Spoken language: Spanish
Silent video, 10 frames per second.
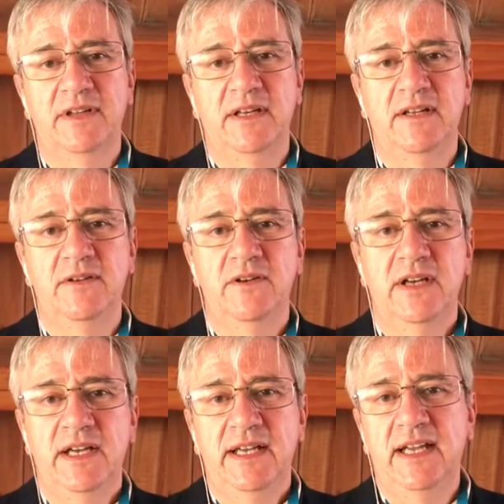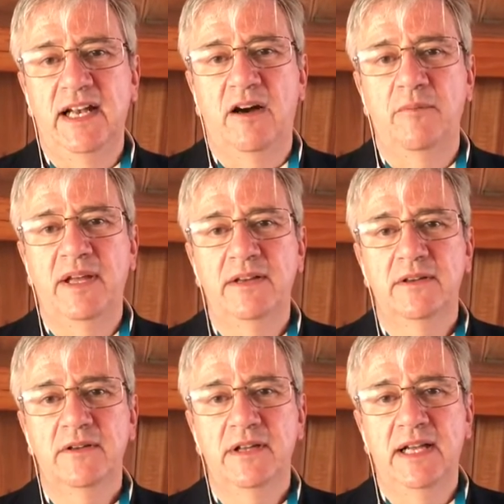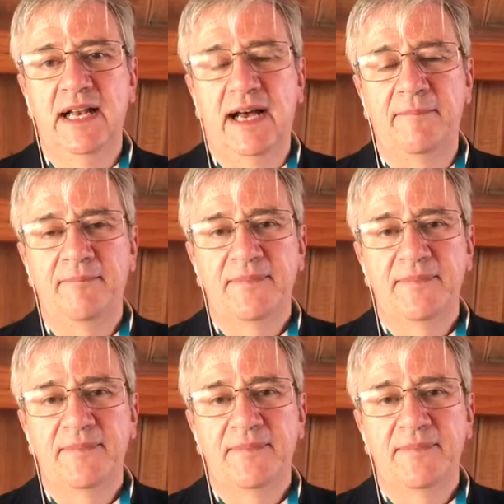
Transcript: tenido y el aumento de la